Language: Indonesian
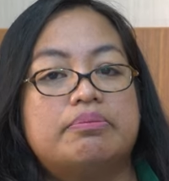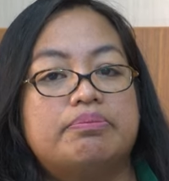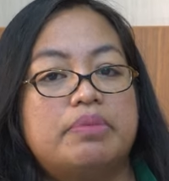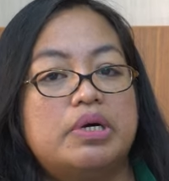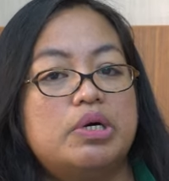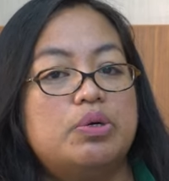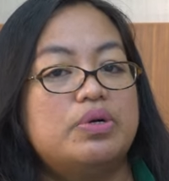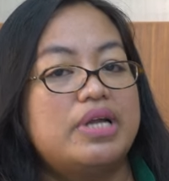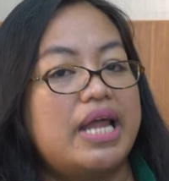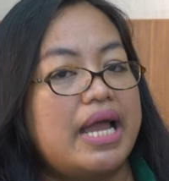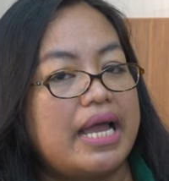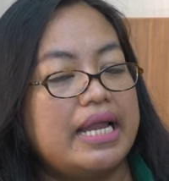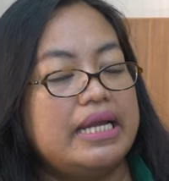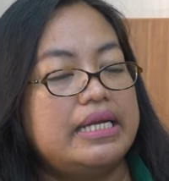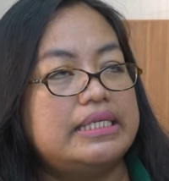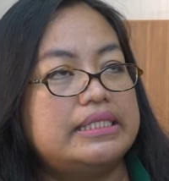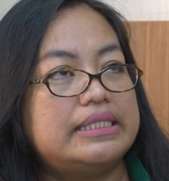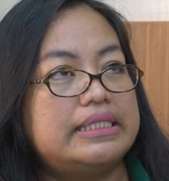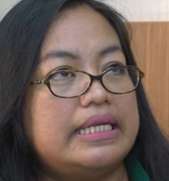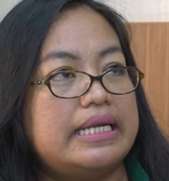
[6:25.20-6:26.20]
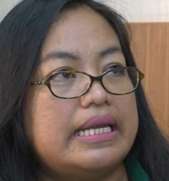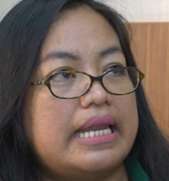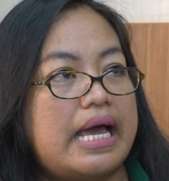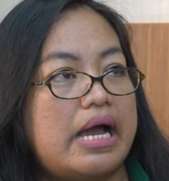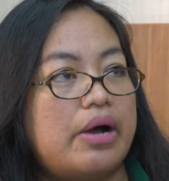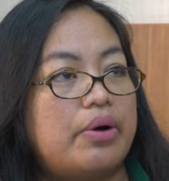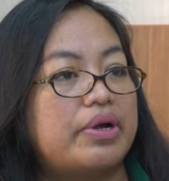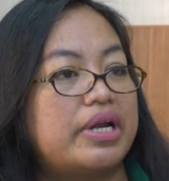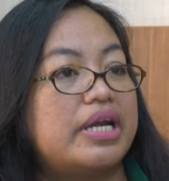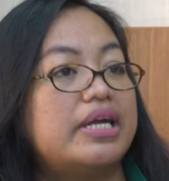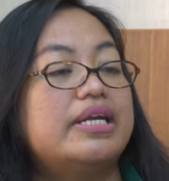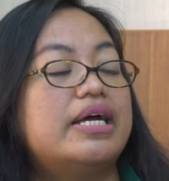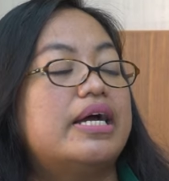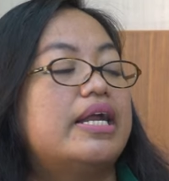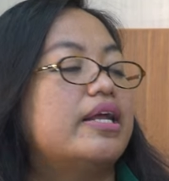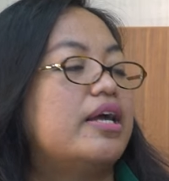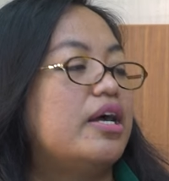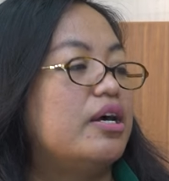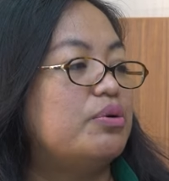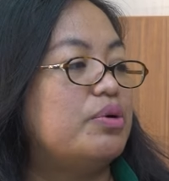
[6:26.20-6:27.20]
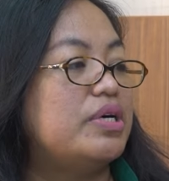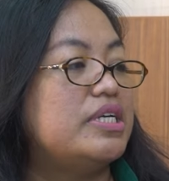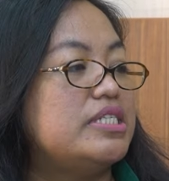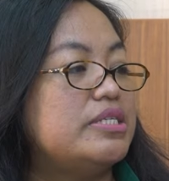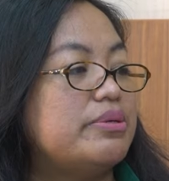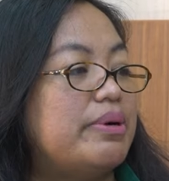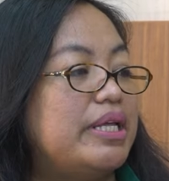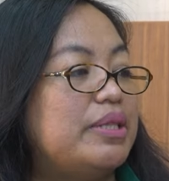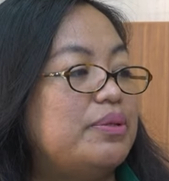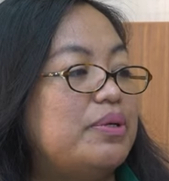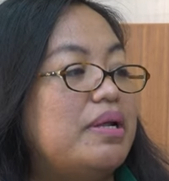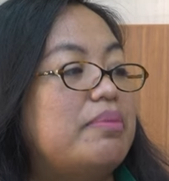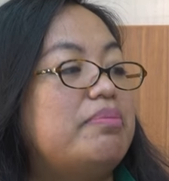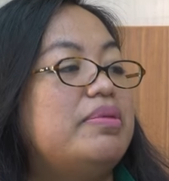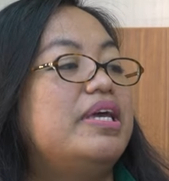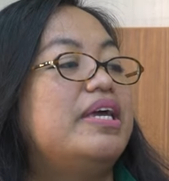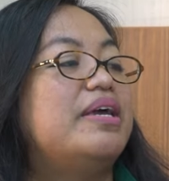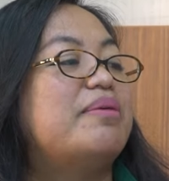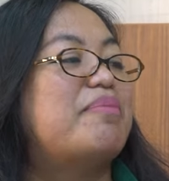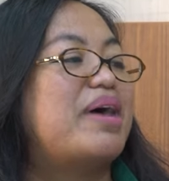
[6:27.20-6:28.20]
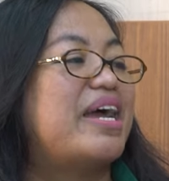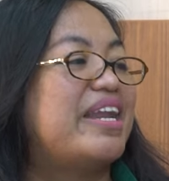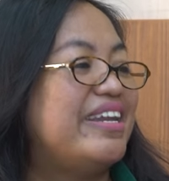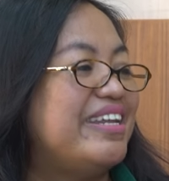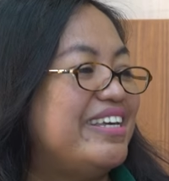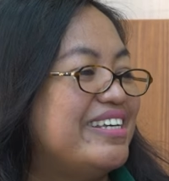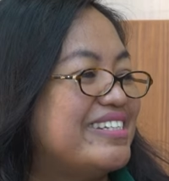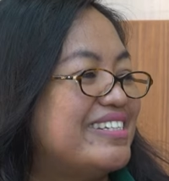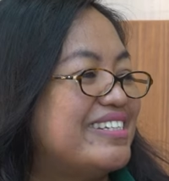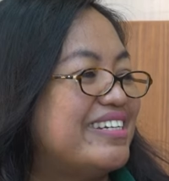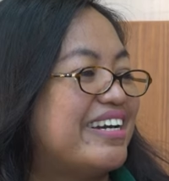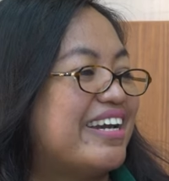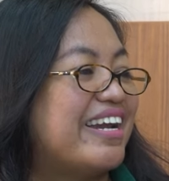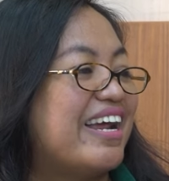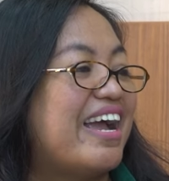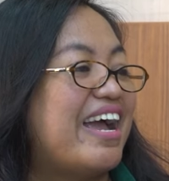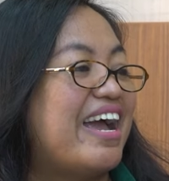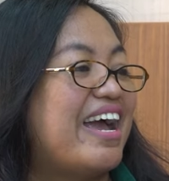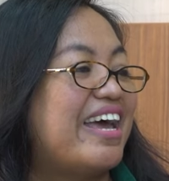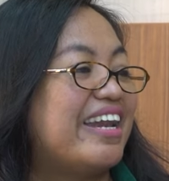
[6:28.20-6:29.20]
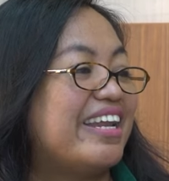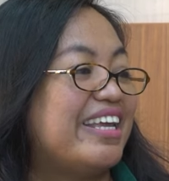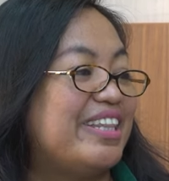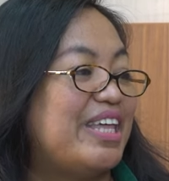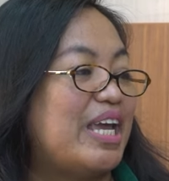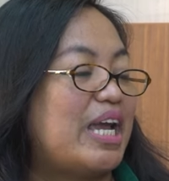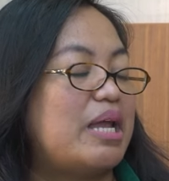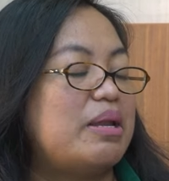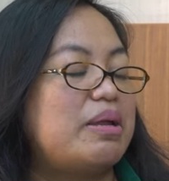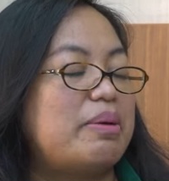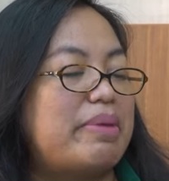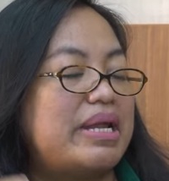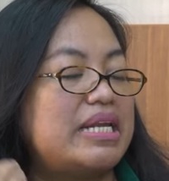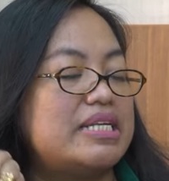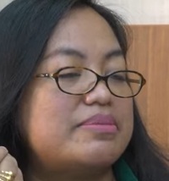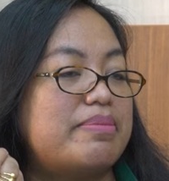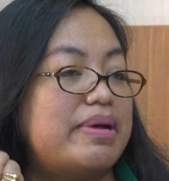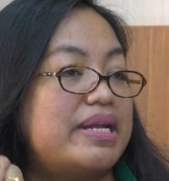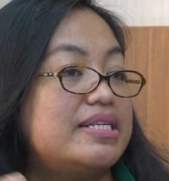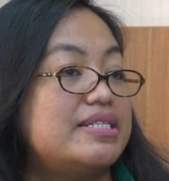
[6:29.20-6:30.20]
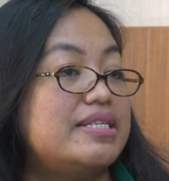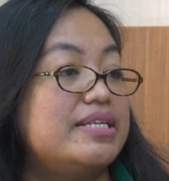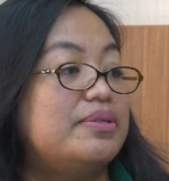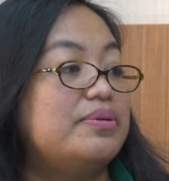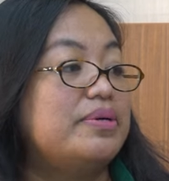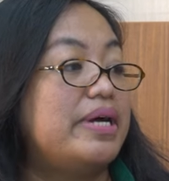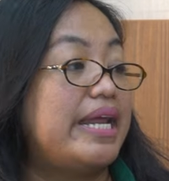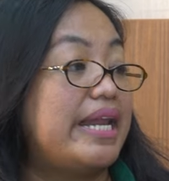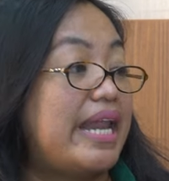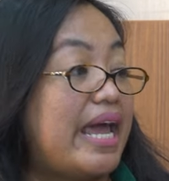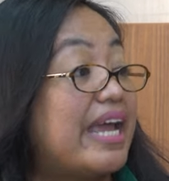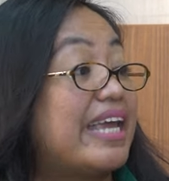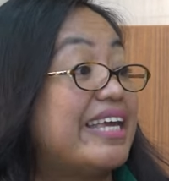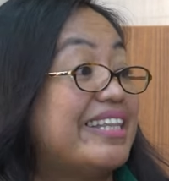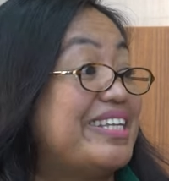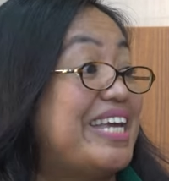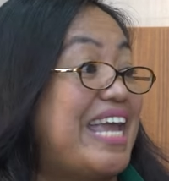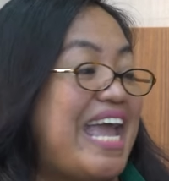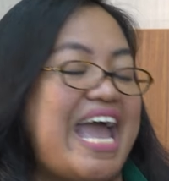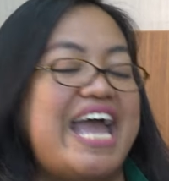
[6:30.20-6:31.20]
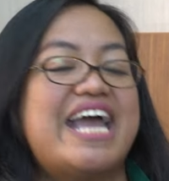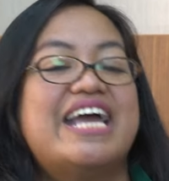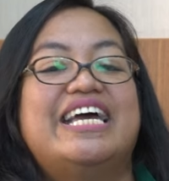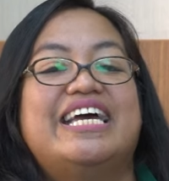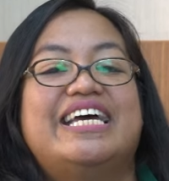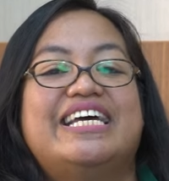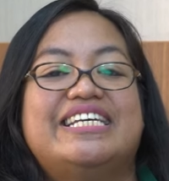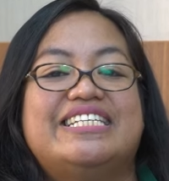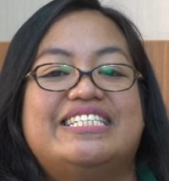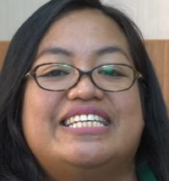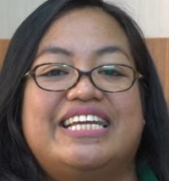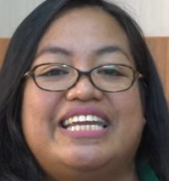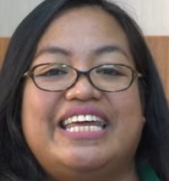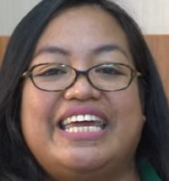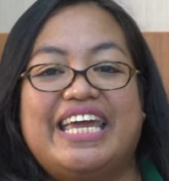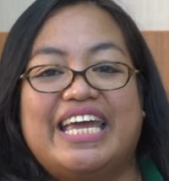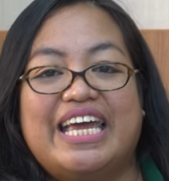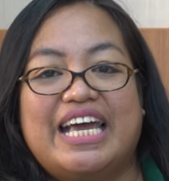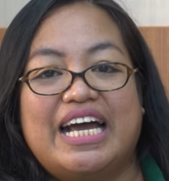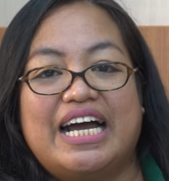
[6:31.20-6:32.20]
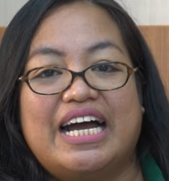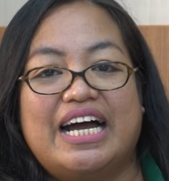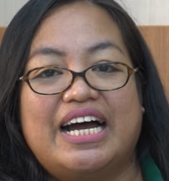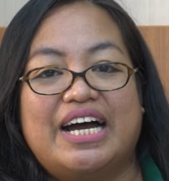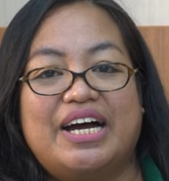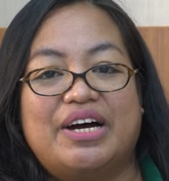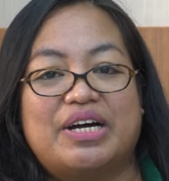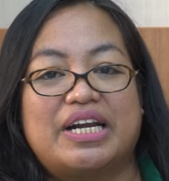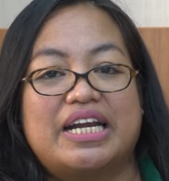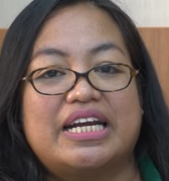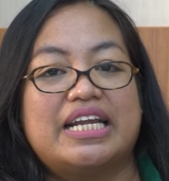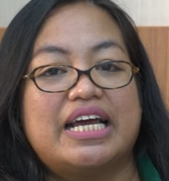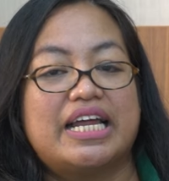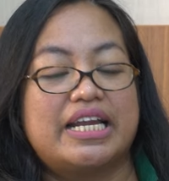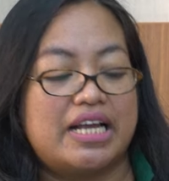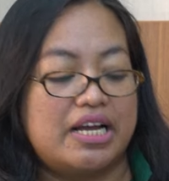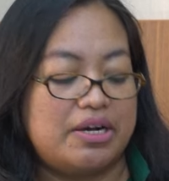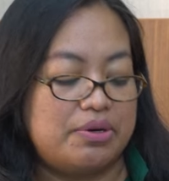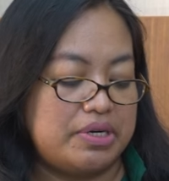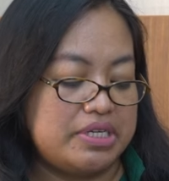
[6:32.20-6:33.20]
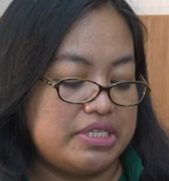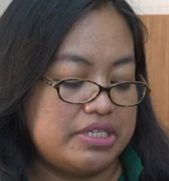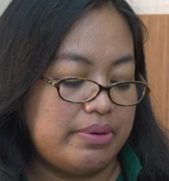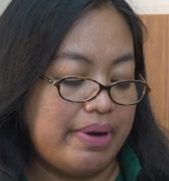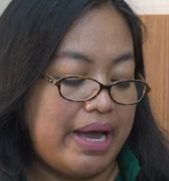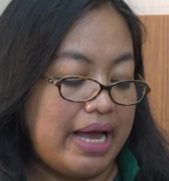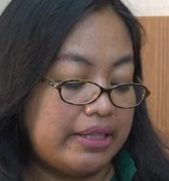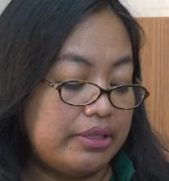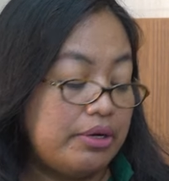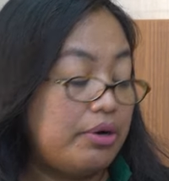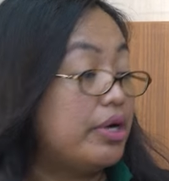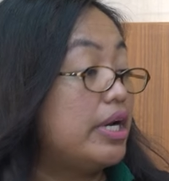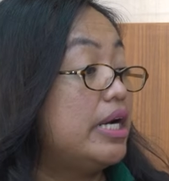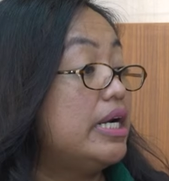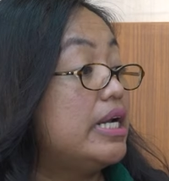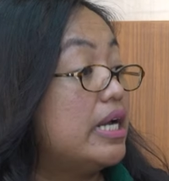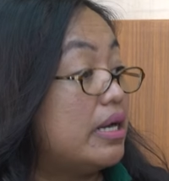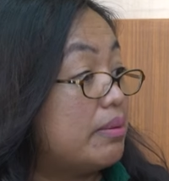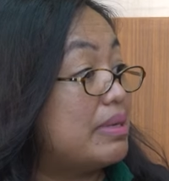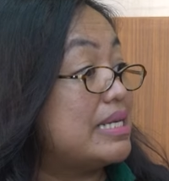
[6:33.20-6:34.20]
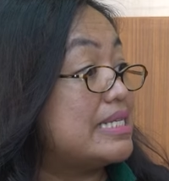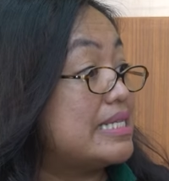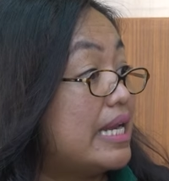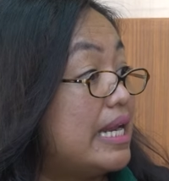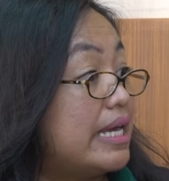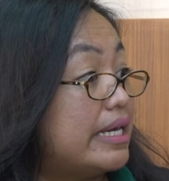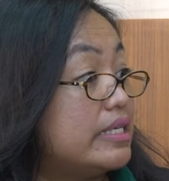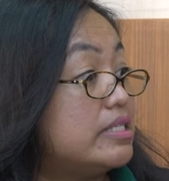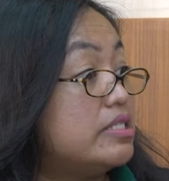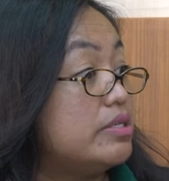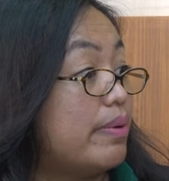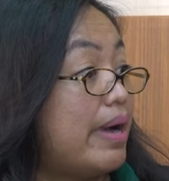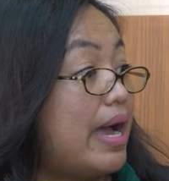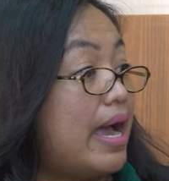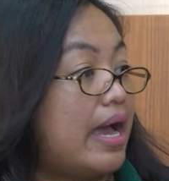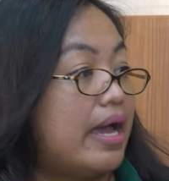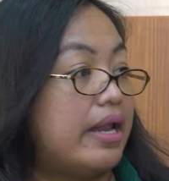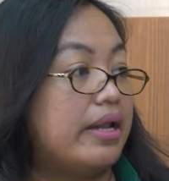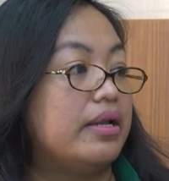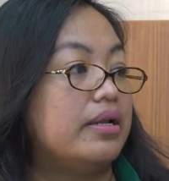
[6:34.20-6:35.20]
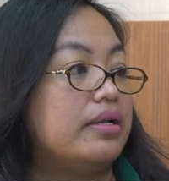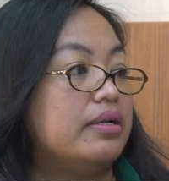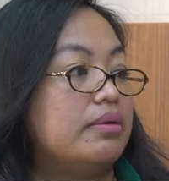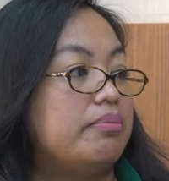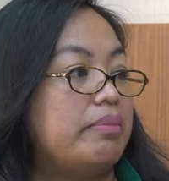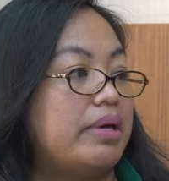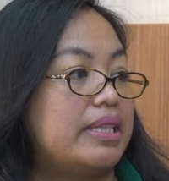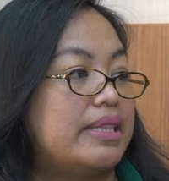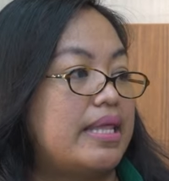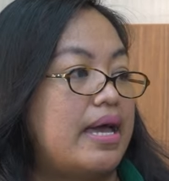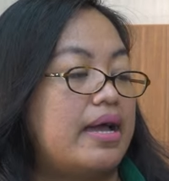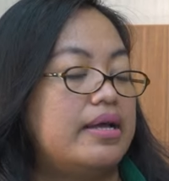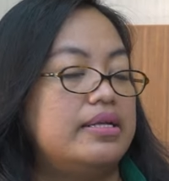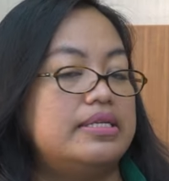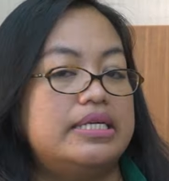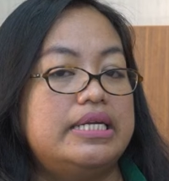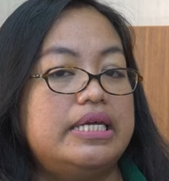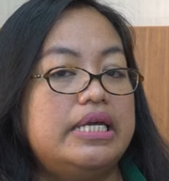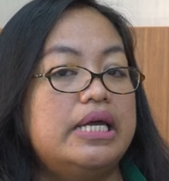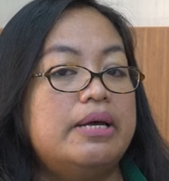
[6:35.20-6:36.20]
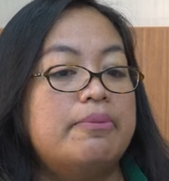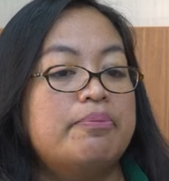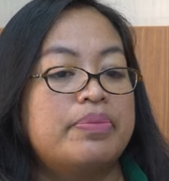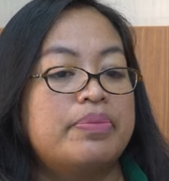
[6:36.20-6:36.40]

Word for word: menggunakan istilah orang dengan gangguan jiwa itu lebih manis terdengar yeah. gitu ya. Kan yang manis-manis itu enak gitu ya. Mm -hmm. Jadi uh, orang dengan gangguan jiwa atau orang dengan masalah kejiwaan. Masalah ya, kejiwaan. Ya. Jadi